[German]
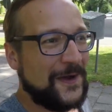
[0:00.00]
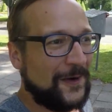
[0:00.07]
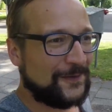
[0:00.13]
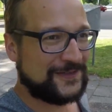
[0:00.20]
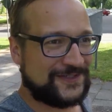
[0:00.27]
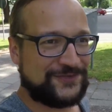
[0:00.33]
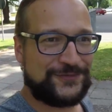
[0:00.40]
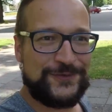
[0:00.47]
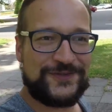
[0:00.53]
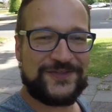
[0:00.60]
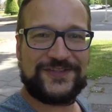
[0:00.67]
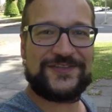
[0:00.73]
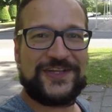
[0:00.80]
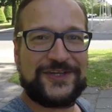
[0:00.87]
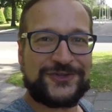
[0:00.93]
Und das fühlt
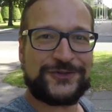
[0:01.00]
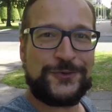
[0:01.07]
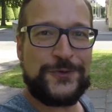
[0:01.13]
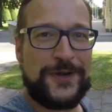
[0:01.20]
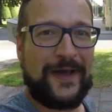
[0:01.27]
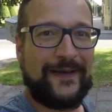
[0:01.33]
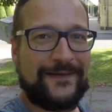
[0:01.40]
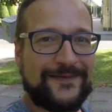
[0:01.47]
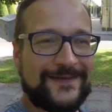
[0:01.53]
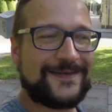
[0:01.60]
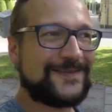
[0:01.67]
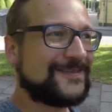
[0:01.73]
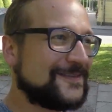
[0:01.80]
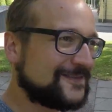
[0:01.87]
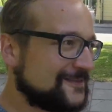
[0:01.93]
sich sehr schön an.
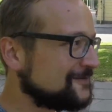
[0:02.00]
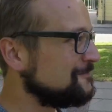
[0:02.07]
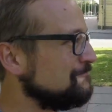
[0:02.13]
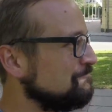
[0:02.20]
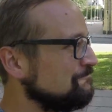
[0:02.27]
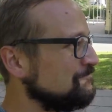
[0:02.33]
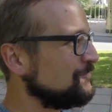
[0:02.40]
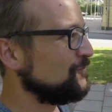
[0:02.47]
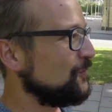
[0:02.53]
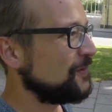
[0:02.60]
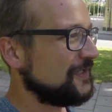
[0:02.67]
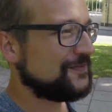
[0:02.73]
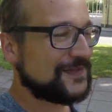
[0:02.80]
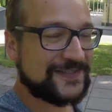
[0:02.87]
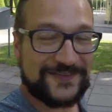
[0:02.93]
Das ist
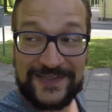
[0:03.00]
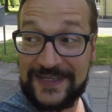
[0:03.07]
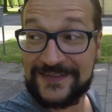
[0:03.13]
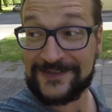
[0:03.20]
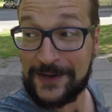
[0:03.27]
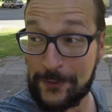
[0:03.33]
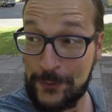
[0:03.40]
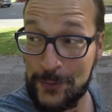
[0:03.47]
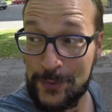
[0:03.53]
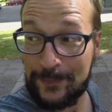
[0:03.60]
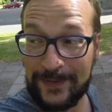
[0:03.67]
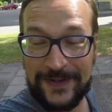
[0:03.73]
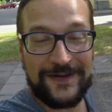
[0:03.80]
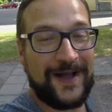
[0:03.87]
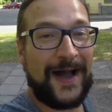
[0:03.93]
wirklich was sehr, sehr
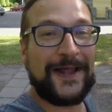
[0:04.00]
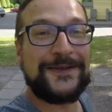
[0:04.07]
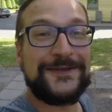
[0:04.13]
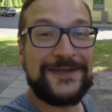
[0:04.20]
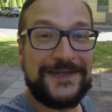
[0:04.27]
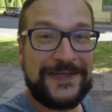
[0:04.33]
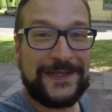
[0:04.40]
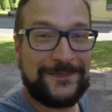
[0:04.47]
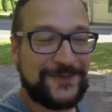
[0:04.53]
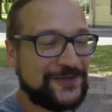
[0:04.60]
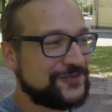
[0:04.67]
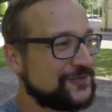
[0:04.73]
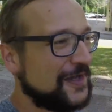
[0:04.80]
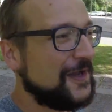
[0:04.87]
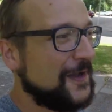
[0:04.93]
hübel
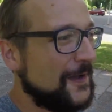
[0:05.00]
angenehmes.